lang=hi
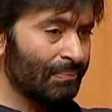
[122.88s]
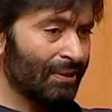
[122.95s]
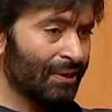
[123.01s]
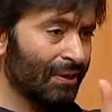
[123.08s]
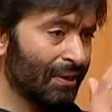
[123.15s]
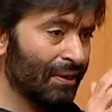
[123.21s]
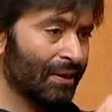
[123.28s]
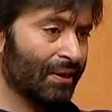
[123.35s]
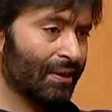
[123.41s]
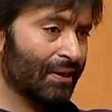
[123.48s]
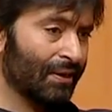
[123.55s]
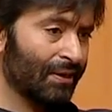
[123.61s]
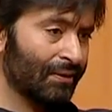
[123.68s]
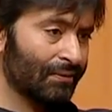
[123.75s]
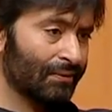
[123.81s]
कैप्टन आया
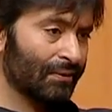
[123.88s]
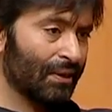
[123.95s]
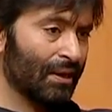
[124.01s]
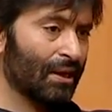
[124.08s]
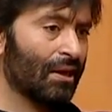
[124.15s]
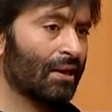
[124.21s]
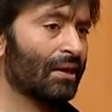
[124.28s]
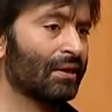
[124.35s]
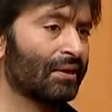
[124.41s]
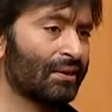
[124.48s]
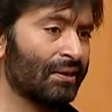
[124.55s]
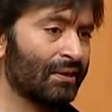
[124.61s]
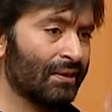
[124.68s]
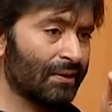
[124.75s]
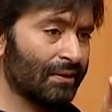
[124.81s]
है
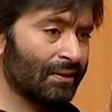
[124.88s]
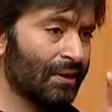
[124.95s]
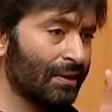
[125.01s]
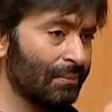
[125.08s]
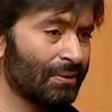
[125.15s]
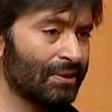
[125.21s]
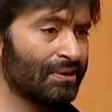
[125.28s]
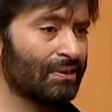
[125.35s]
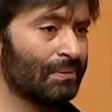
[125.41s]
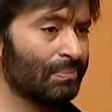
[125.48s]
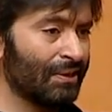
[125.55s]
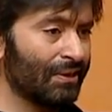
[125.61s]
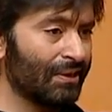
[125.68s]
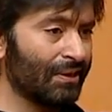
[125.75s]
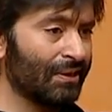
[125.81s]
हालांकि यही
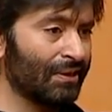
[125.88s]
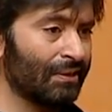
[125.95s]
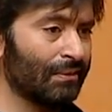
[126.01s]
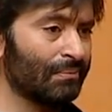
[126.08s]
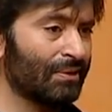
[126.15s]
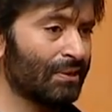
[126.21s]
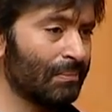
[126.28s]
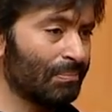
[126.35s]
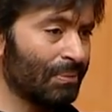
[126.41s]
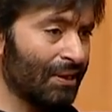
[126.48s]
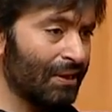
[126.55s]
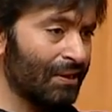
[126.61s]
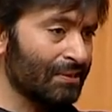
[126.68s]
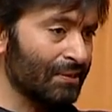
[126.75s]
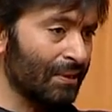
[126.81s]
बीजेपी की टीम थी
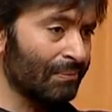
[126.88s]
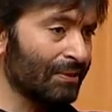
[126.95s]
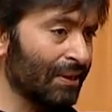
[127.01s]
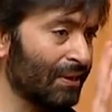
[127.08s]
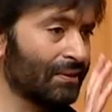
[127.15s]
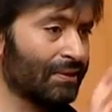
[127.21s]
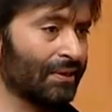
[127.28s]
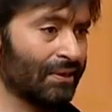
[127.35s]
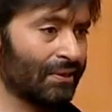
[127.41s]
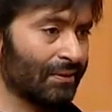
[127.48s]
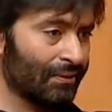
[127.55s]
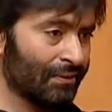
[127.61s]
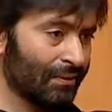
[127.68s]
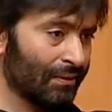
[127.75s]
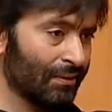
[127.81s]
प्लेयर सब यही थे
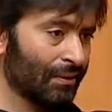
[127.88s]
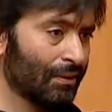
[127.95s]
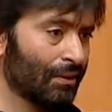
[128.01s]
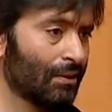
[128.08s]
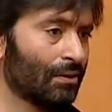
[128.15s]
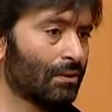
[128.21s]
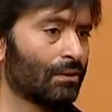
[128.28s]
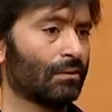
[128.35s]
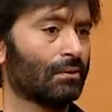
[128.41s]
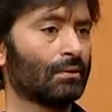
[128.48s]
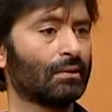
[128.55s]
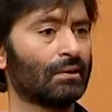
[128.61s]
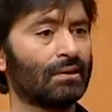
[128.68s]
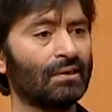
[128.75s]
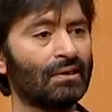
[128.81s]

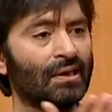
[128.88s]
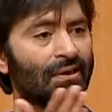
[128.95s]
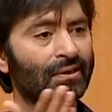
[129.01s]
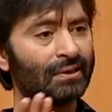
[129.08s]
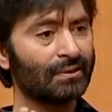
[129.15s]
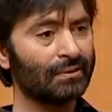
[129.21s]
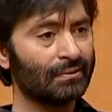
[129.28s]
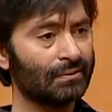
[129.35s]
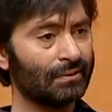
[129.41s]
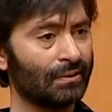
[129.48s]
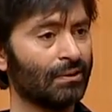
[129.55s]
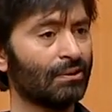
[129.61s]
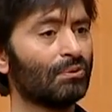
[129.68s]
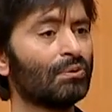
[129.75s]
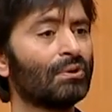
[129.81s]
लेकिन
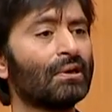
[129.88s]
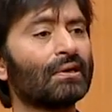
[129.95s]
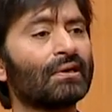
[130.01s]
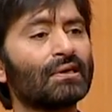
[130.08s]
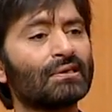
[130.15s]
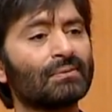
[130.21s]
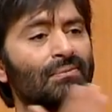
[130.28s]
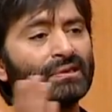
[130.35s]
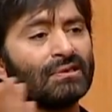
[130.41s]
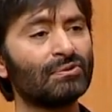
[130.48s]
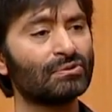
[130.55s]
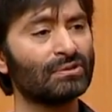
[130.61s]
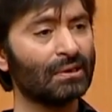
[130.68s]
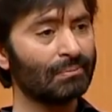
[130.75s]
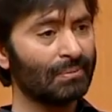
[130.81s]
इन्होंने
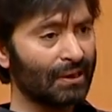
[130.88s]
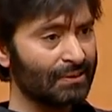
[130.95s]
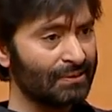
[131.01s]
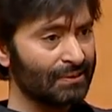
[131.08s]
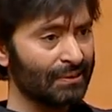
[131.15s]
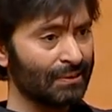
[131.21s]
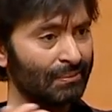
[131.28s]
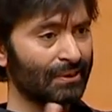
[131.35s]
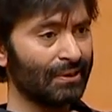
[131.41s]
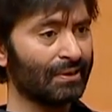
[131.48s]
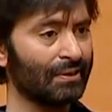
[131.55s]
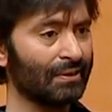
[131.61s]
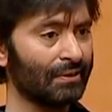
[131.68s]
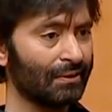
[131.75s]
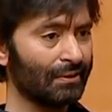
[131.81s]
कश्मीरियों से बातचीत भी
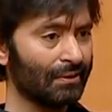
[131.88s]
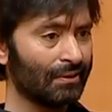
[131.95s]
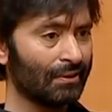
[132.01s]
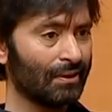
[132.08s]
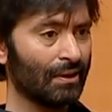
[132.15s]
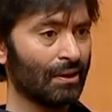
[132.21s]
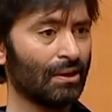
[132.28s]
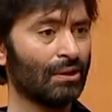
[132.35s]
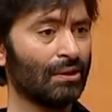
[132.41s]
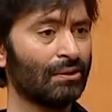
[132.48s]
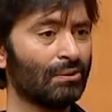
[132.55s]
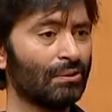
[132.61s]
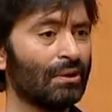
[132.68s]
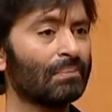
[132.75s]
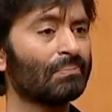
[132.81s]
की
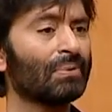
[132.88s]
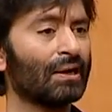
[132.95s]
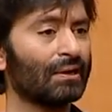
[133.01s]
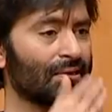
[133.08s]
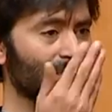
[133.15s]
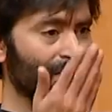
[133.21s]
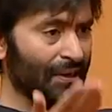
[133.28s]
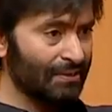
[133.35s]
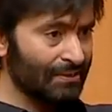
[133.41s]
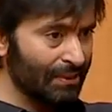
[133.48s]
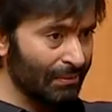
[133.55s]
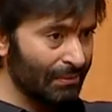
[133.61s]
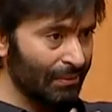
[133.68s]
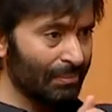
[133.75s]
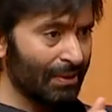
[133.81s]
इन्होंने पाकिस्तान
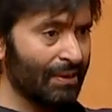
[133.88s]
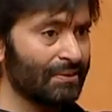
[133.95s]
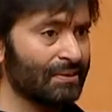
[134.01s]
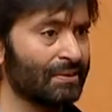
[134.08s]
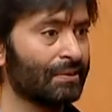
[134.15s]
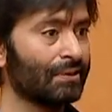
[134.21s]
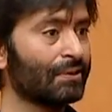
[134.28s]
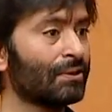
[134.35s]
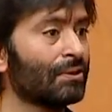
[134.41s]
से भी बातचीत